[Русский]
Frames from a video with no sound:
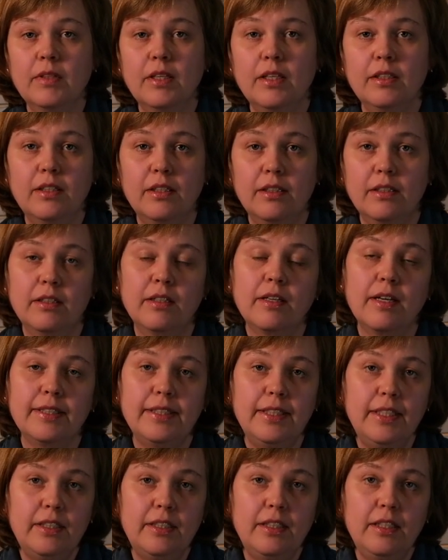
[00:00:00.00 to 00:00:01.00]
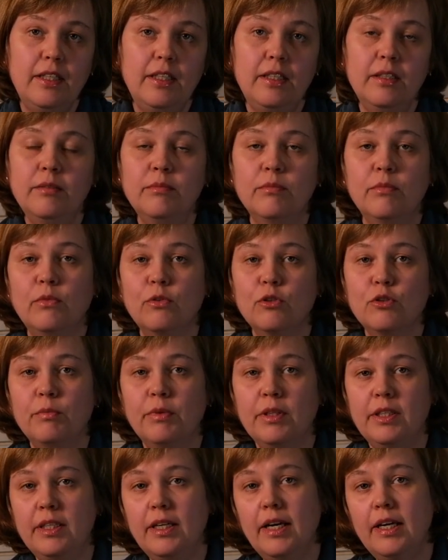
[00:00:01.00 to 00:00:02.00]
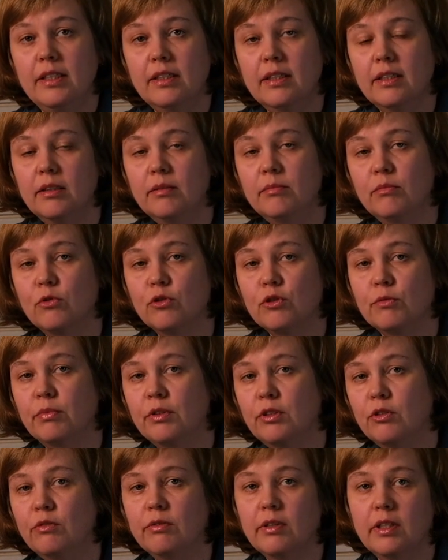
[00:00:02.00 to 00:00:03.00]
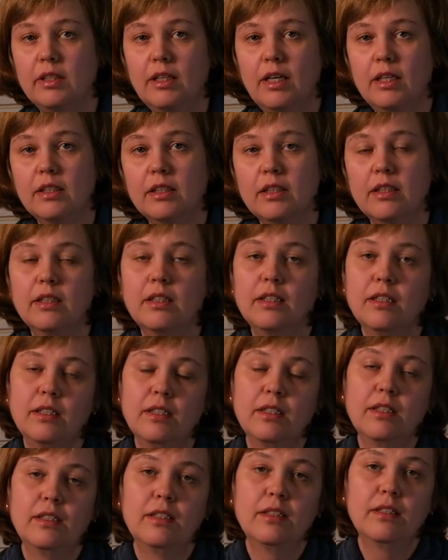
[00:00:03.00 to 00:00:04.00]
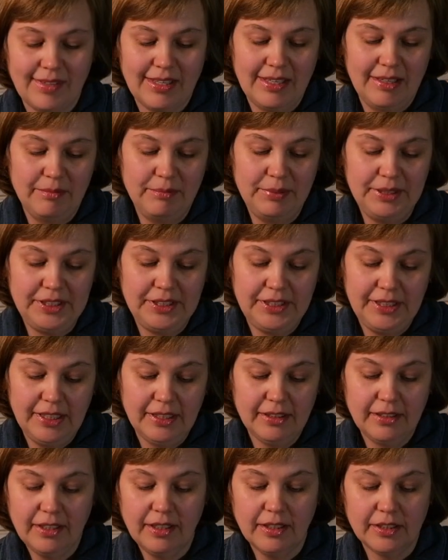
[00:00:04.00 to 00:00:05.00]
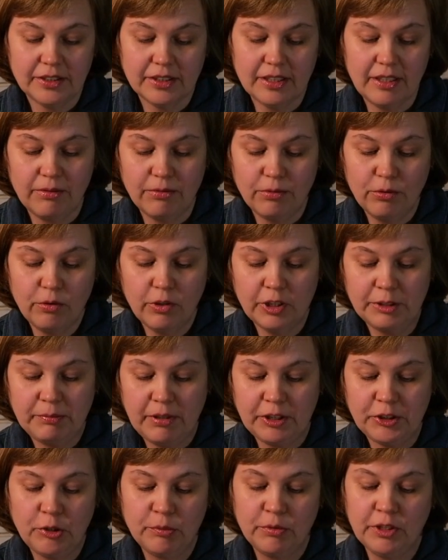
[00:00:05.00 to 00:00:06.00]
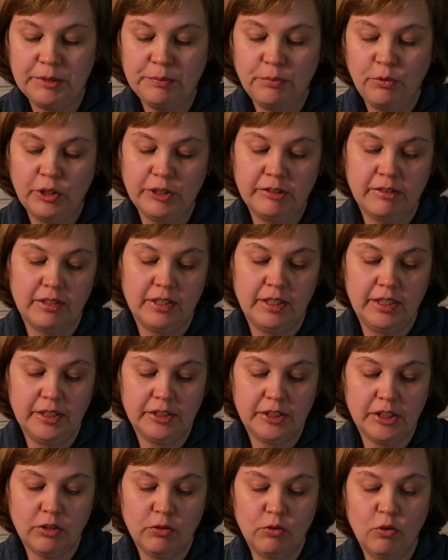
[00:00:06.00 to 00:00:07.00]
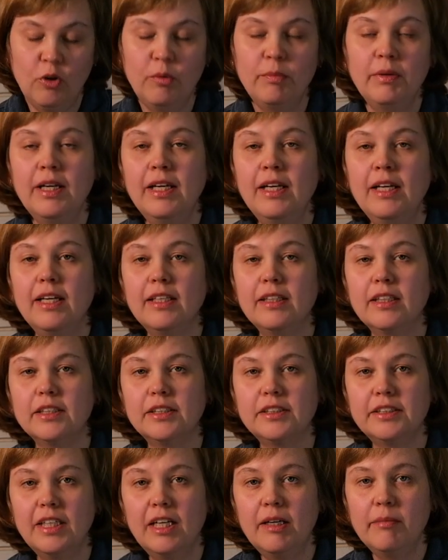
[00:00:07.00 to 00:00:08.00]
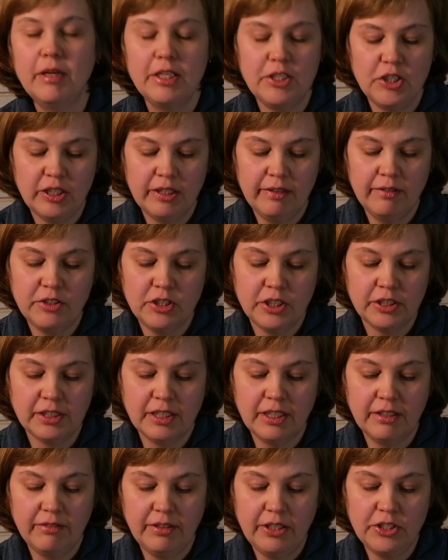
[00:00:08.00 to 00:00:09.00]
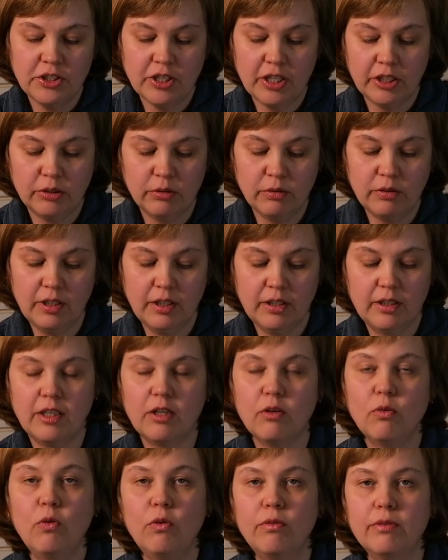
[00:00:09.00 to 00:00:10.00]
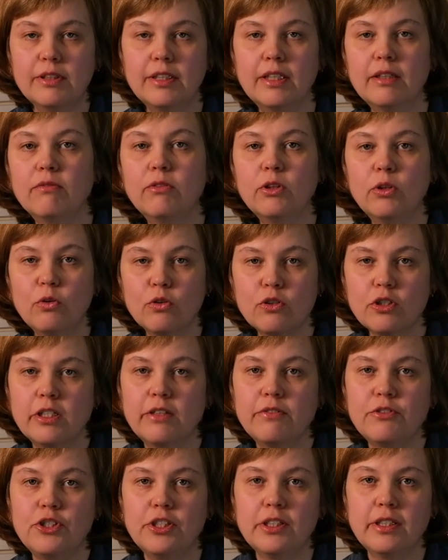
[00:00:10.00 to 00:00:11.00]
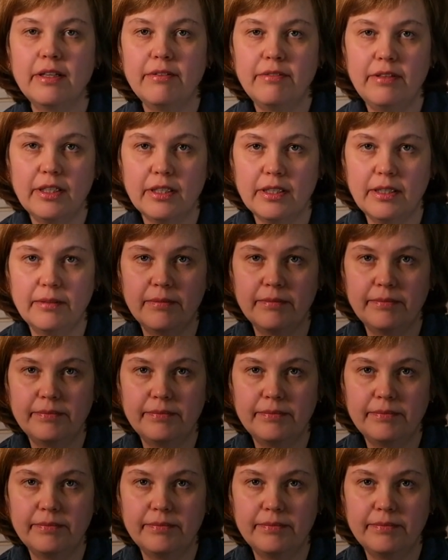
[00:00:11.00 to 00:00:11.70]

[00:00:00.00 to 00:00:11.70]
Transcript: Это родители, может быть, нянька, может быть, гувернантка, Беседа, разговор, способность пользоваться языком – это самая человеческая вещь, которая дарована, вложена в человека.